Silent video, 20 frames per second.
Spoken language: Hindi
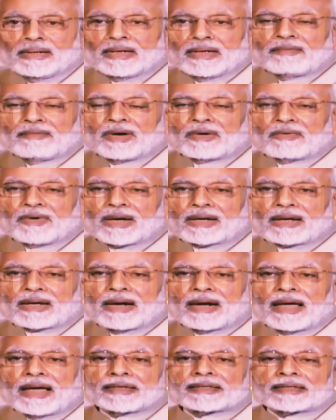रिवॉल्वर
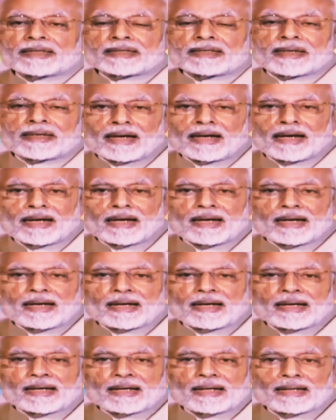का लाइसेंस निकाला
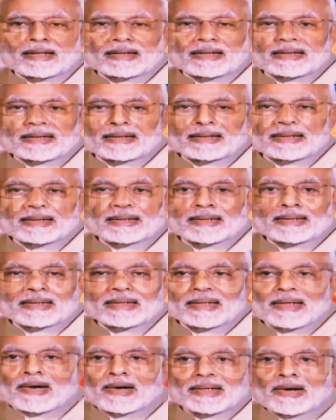
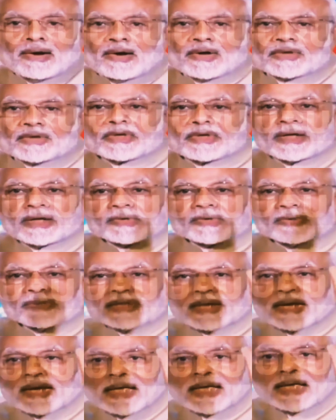और शेर को
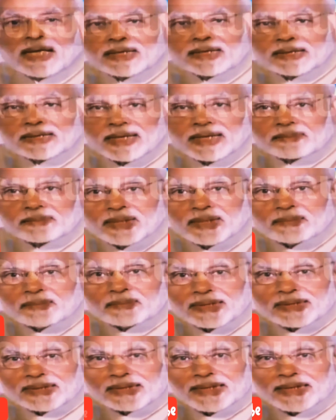दिखाया देख मेरे
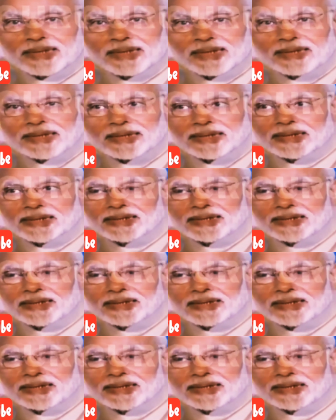पास है